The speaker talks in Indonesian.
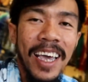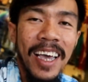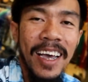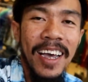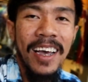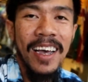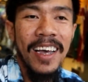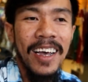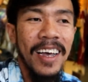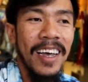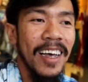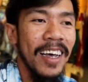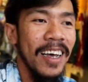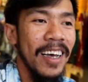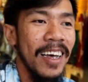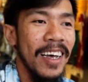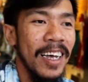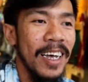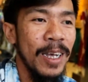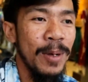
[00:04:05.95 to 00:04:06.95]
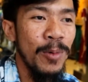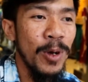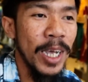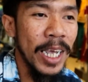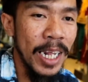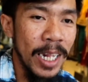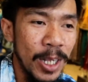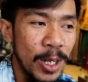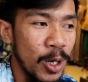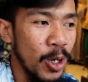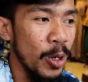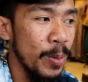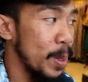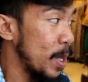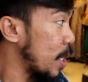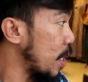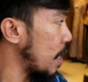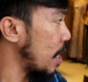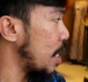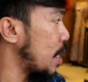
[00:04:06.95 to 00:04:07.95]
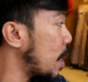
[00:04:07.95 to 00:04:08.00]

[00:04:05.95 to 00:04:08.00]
Sini. Eh, sini mungkin cukup di